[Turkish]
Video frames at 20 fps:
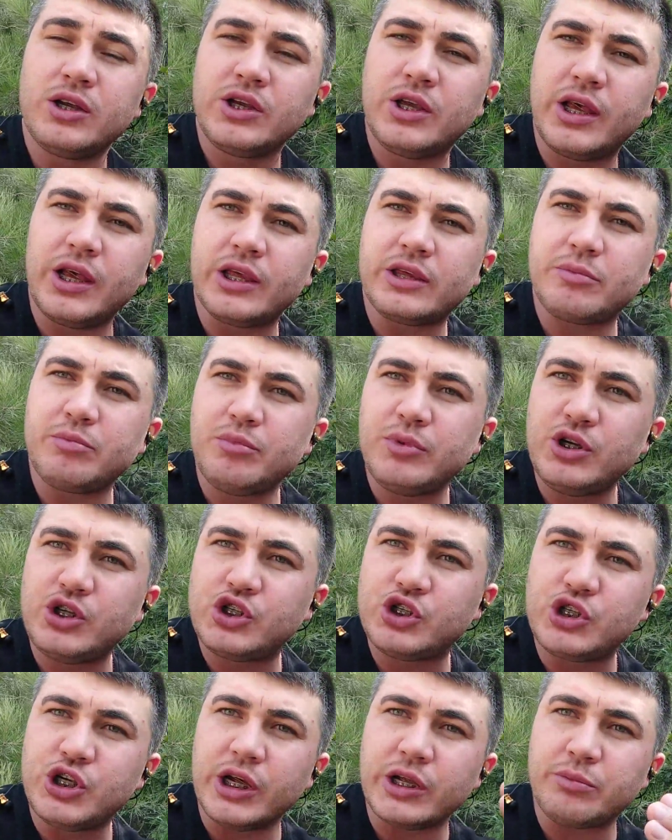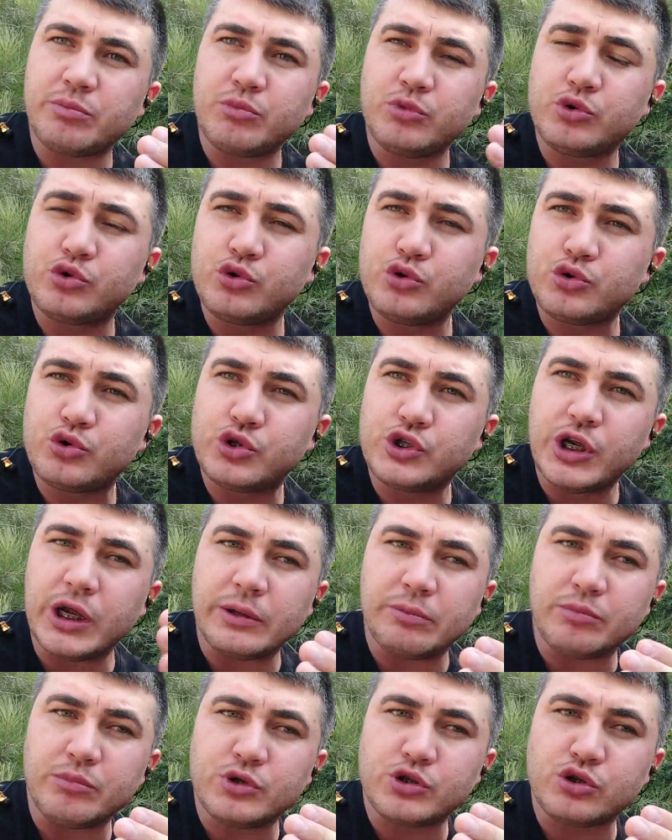70, 73,
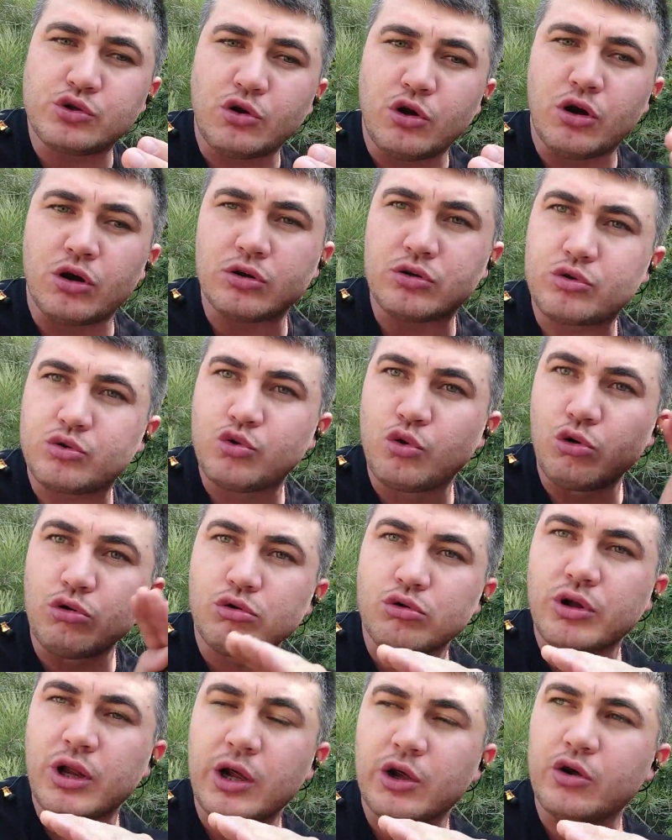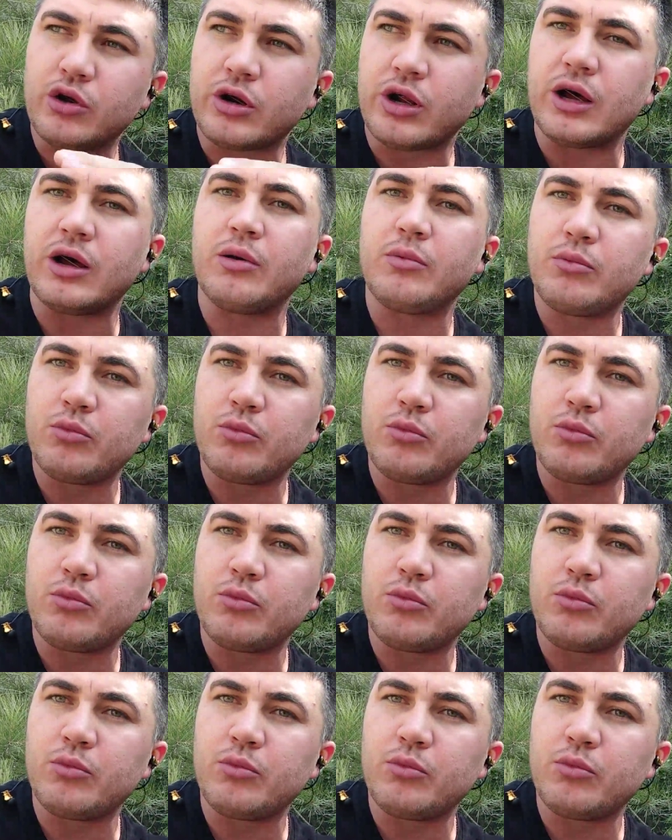74 yoluna göre